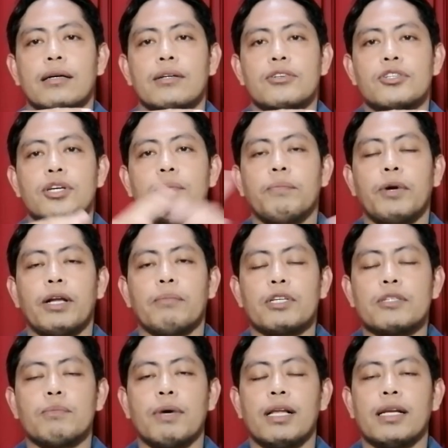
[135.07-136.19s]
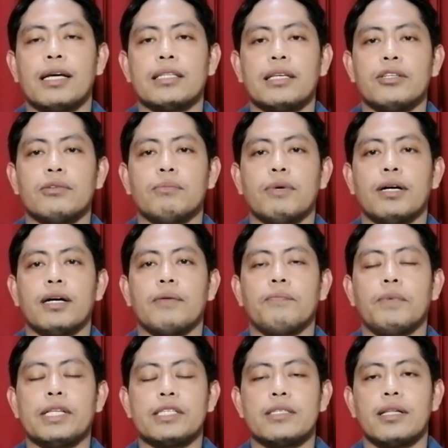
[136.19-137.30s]
ah, syempre, mas mahal natin yung mga
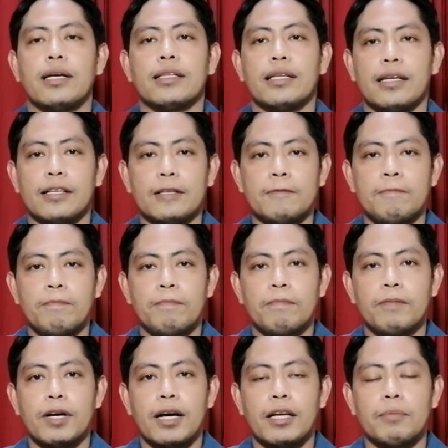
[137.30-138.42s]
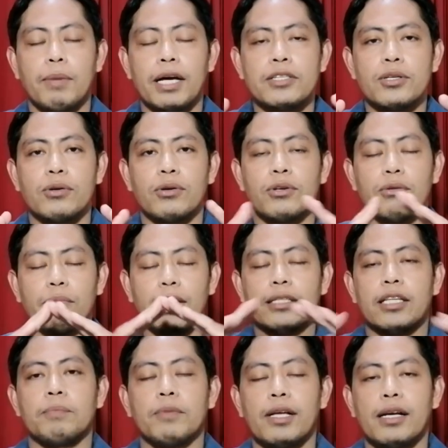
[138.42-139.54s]
pits natin, uh, advice ko, yung may
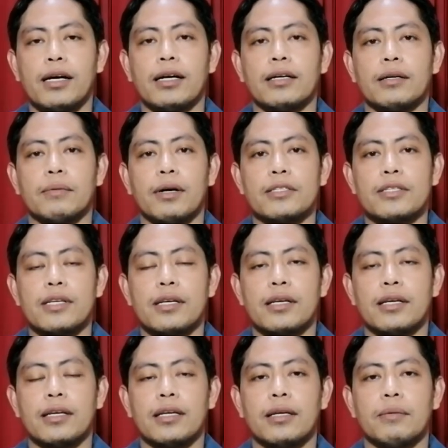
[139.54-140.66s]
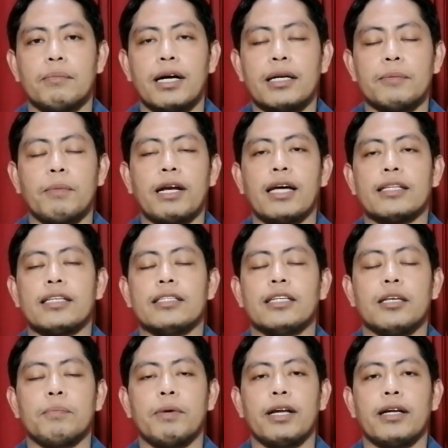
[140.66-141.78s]
atip na lang. Kasi bakit pa natin
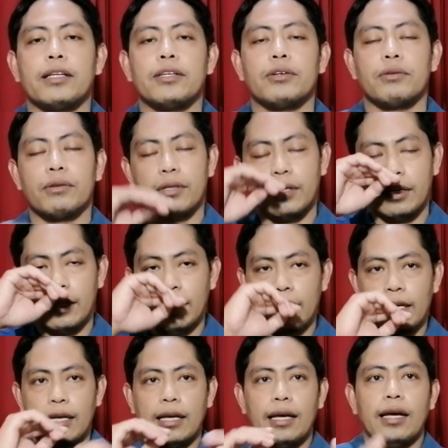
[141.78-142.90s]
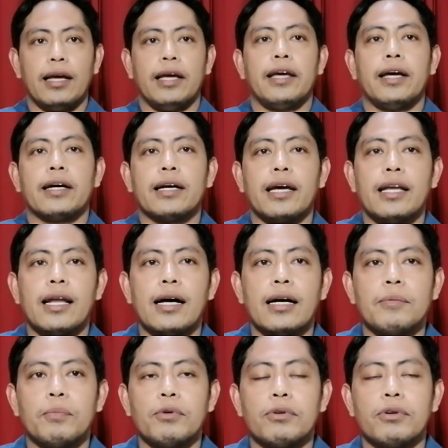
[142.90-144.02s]
titipirin yun? Eh, ang
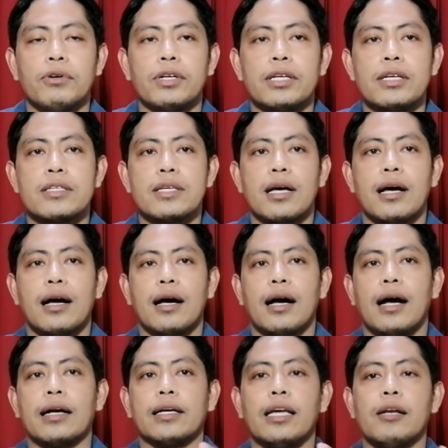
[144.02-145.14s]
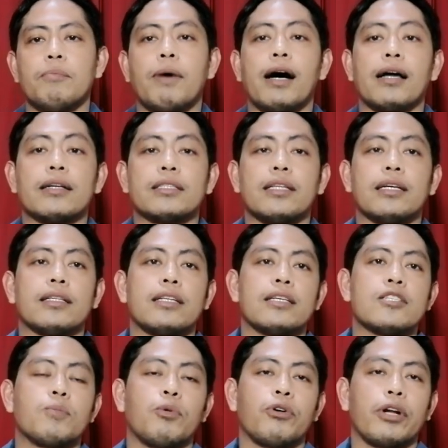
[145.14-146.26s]
kailangan po doon is uh, angle bar,
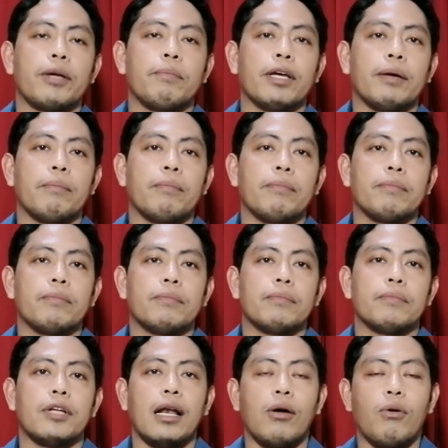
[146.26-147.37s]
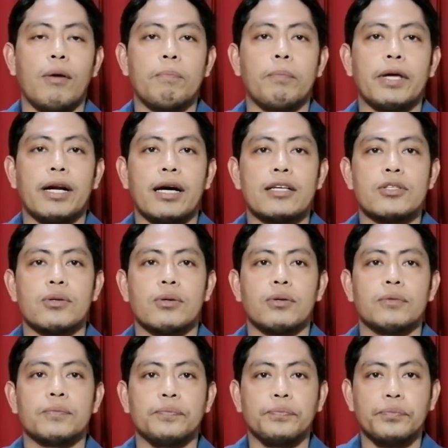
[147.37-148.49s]
thickness 4mm, dalawang piraso,